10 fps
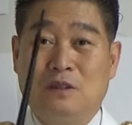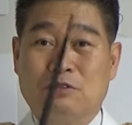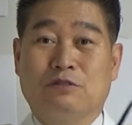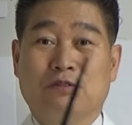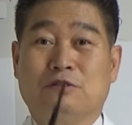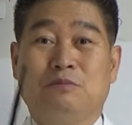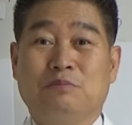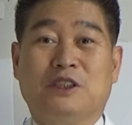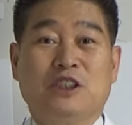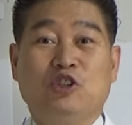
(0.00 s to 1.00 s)

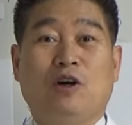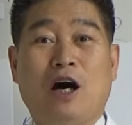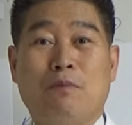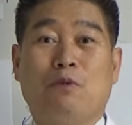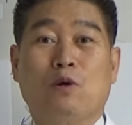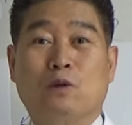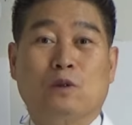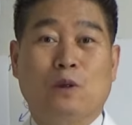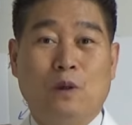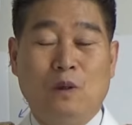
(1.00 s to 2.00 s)
수금지와
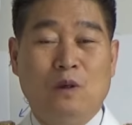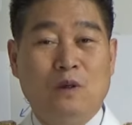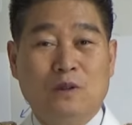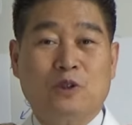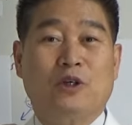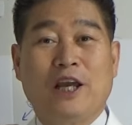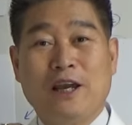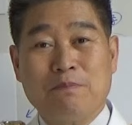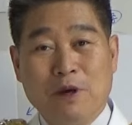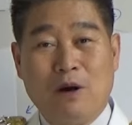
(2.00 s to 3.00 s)
목토
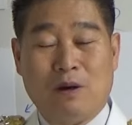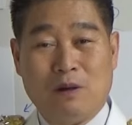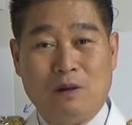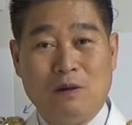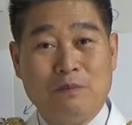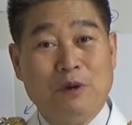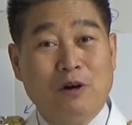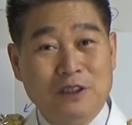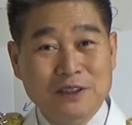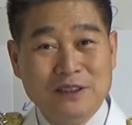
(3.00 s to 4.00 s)
천의 명.
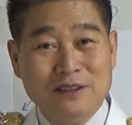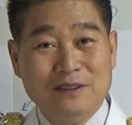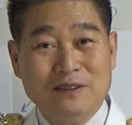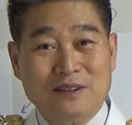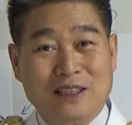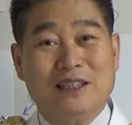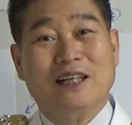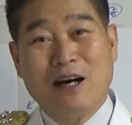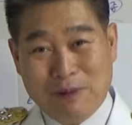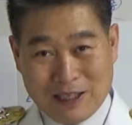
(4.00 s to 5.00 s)
명은
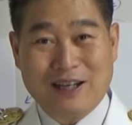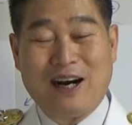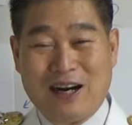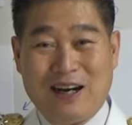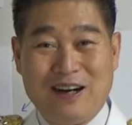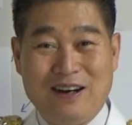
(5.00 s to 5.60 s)
길까 말까.